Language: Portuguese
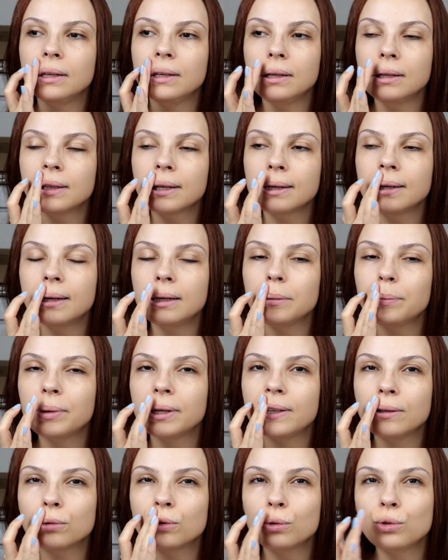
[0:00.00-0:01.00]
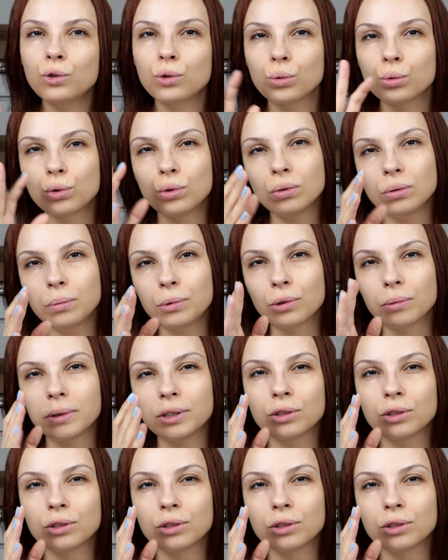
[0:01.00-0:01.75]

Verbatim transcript: E naquele período de outubro,